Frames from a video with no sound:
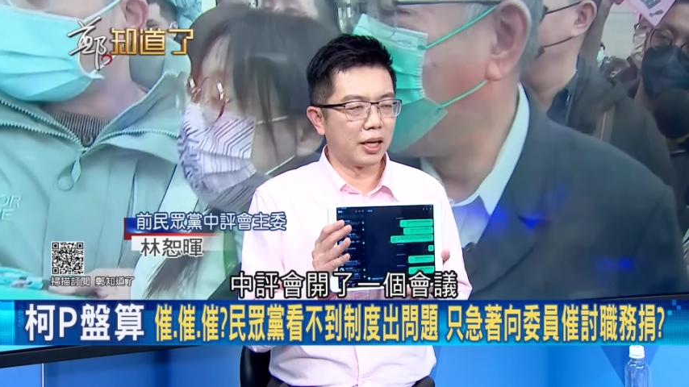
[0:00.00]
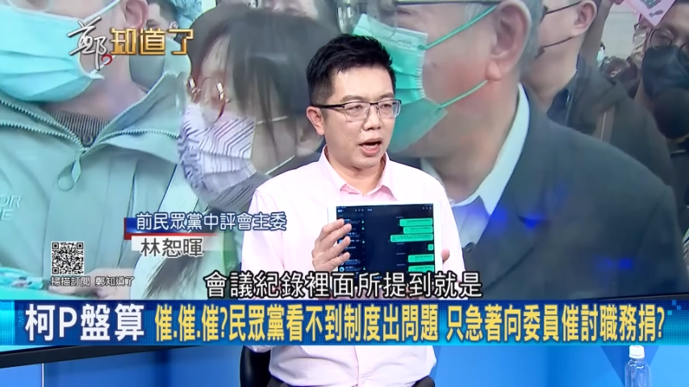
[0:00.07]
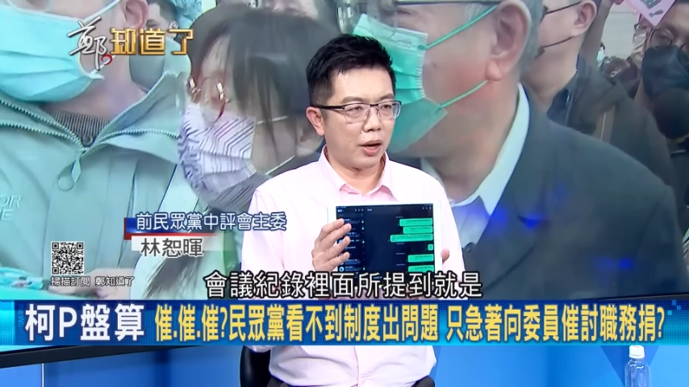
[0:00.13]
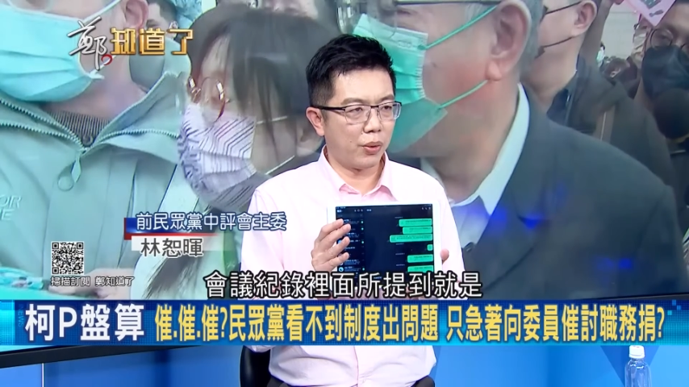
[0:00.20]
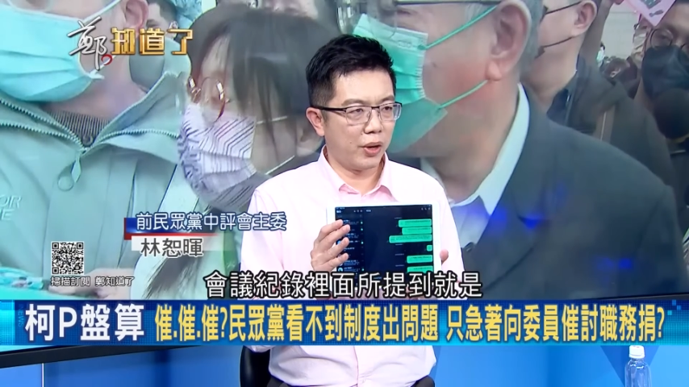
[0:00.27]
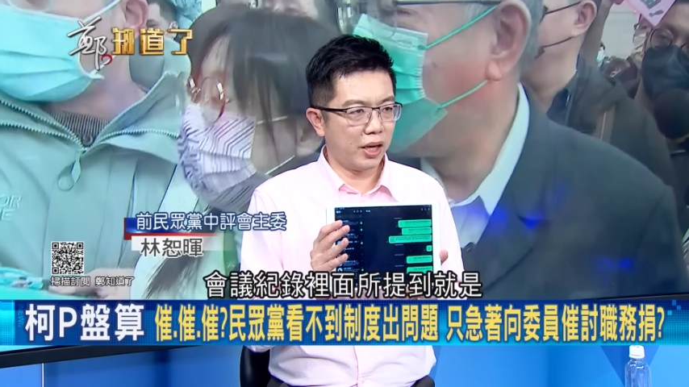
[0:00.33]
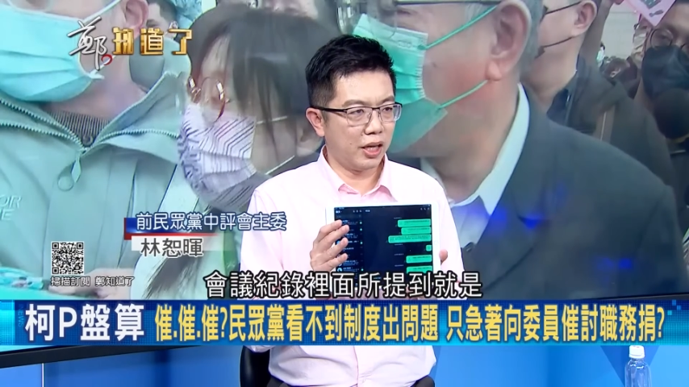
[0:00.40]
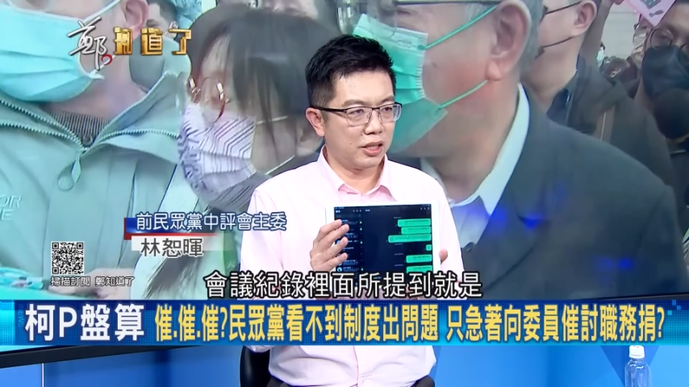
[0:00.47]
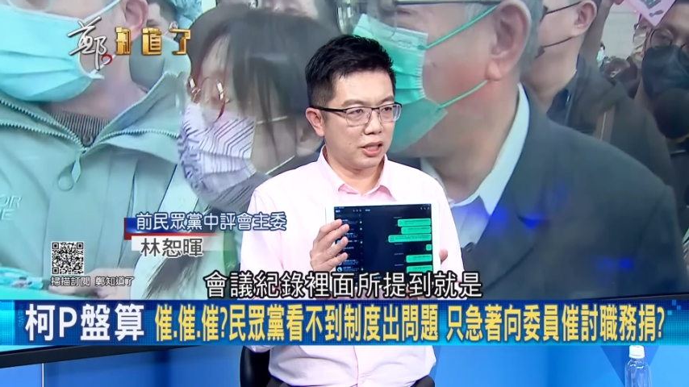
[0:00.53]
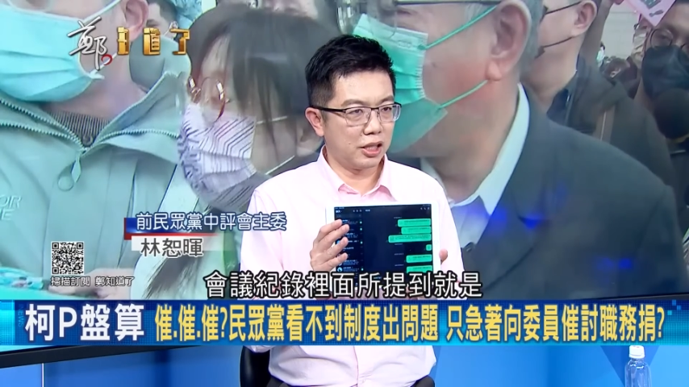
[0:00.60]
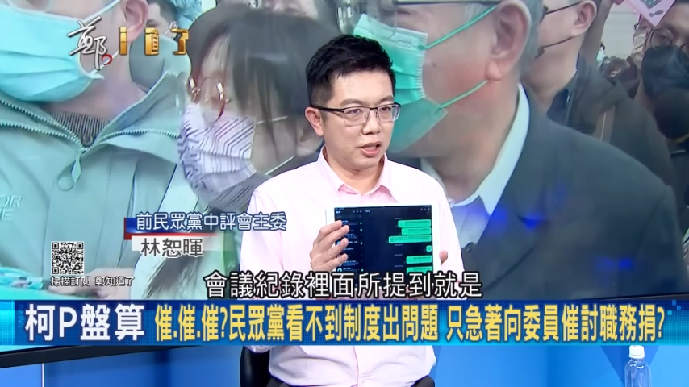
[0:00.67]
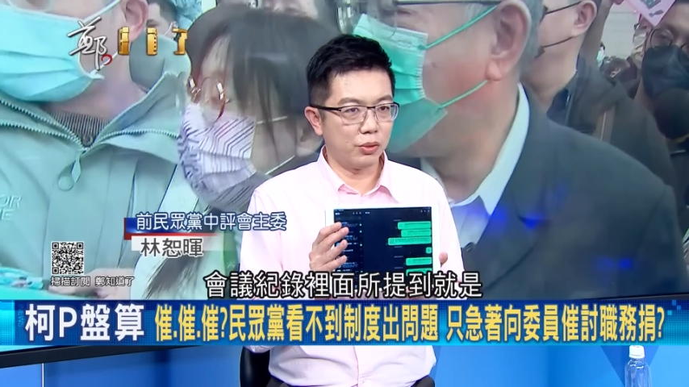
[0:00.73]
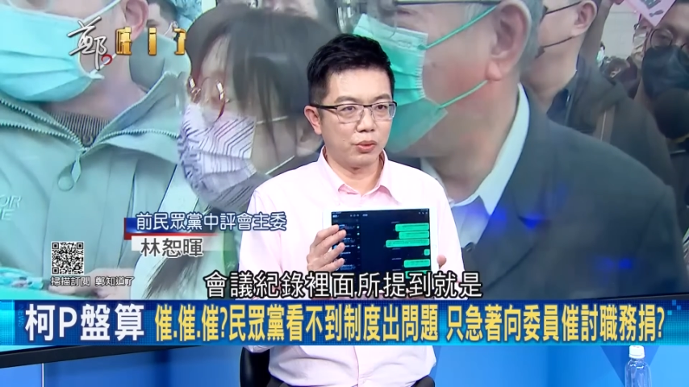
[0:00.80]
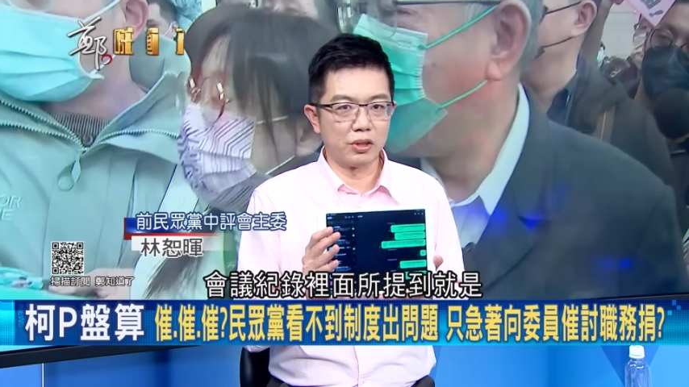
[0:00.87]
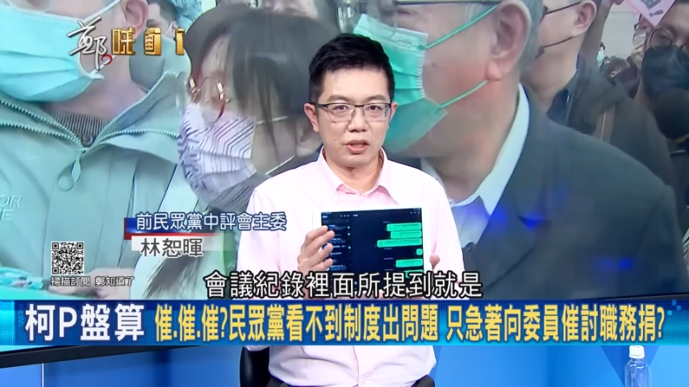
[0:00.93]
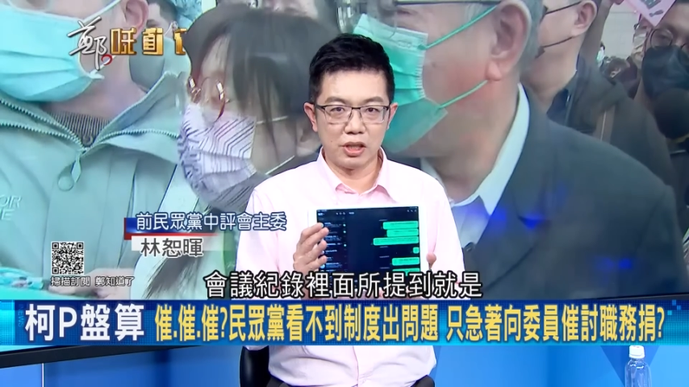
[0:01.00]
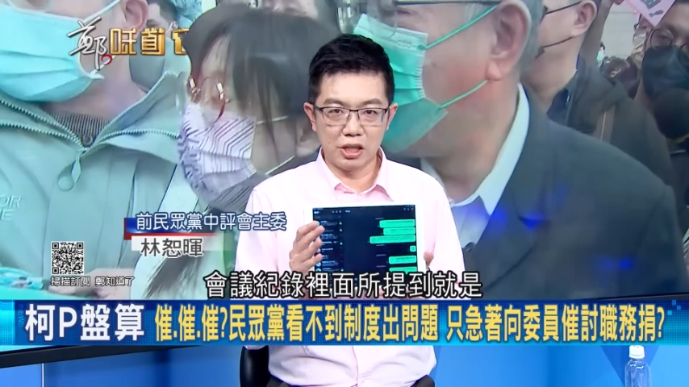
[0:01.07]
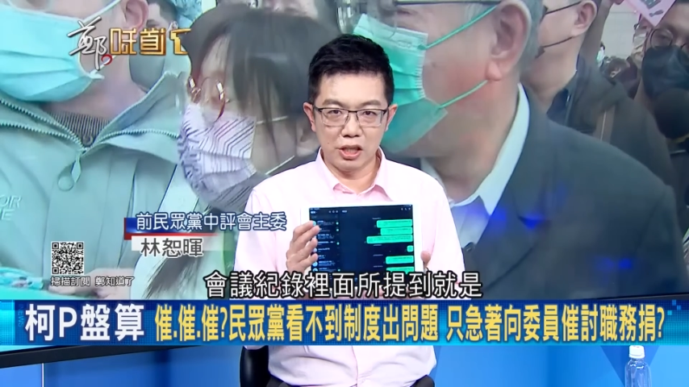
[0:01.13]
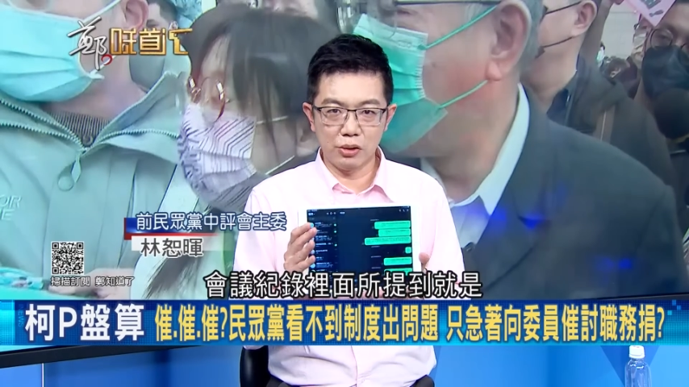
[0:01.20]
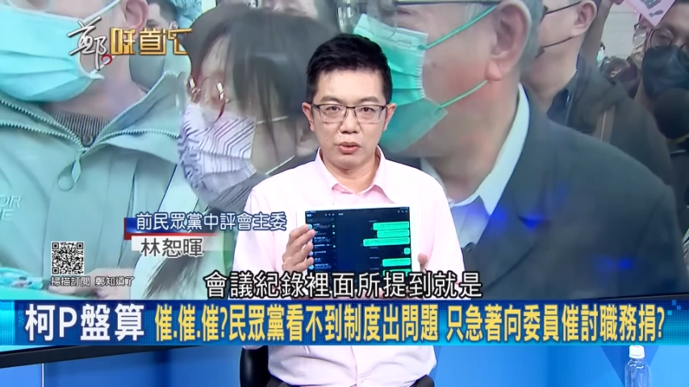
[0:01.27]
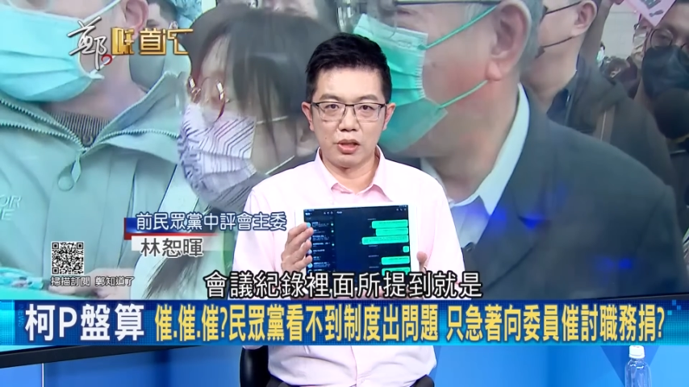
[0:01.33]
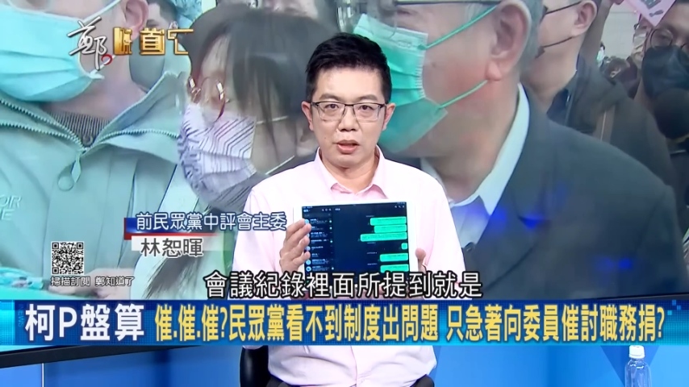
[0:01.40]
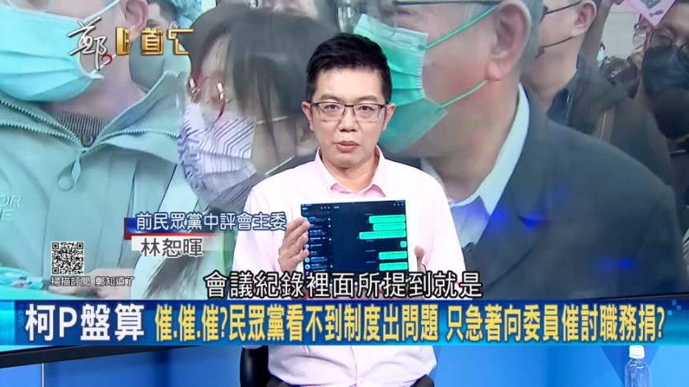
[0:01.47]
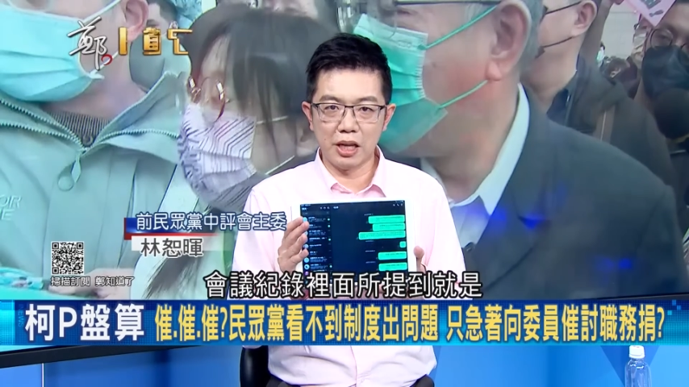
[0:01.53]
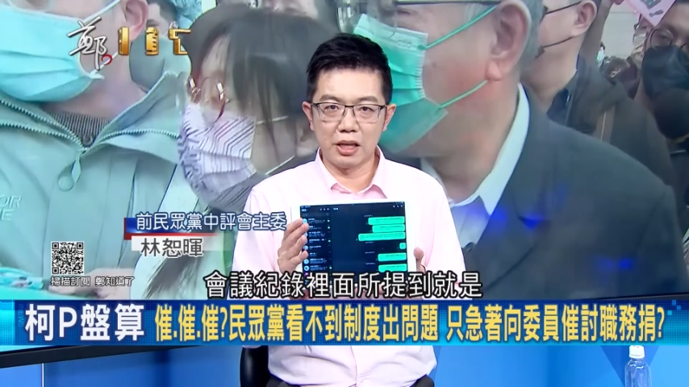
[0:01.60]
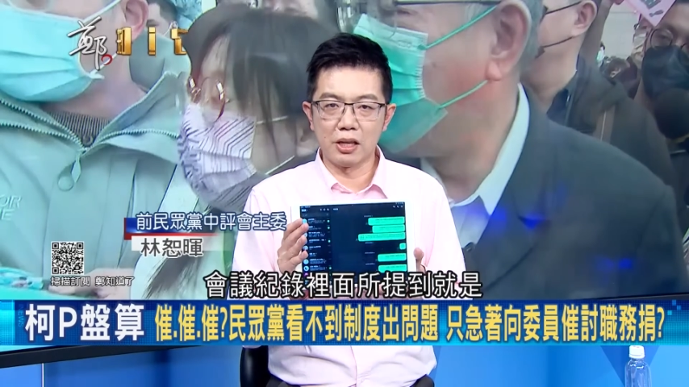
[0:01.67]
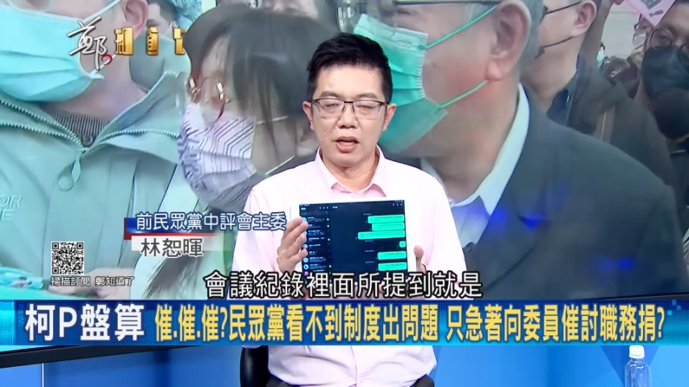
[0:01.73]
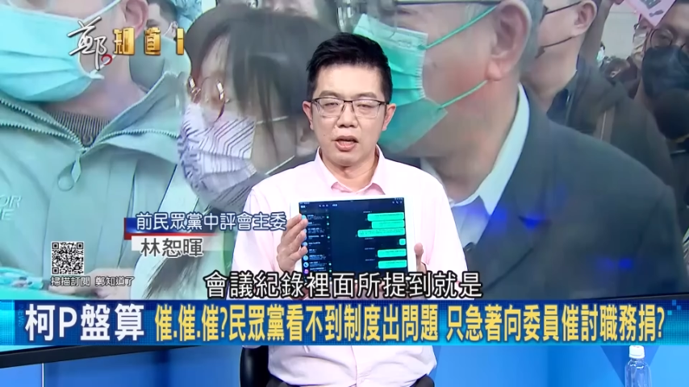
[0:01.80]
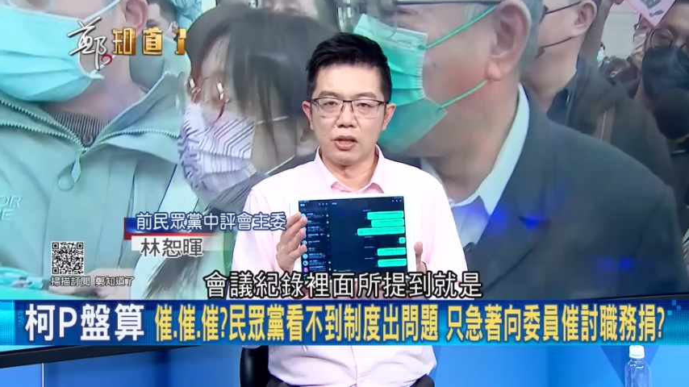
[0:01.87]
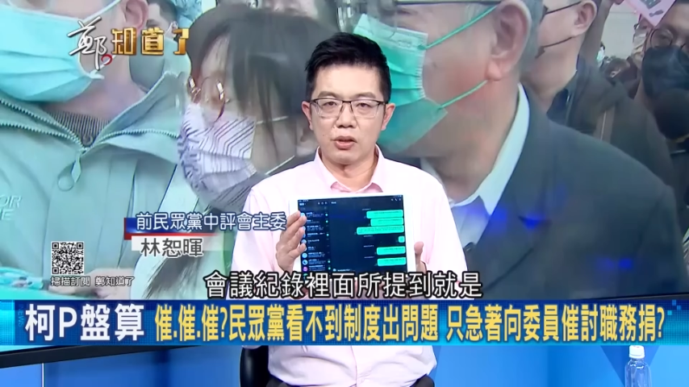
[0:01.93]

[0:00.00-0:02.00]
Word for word: 嗯、会议记录记录里面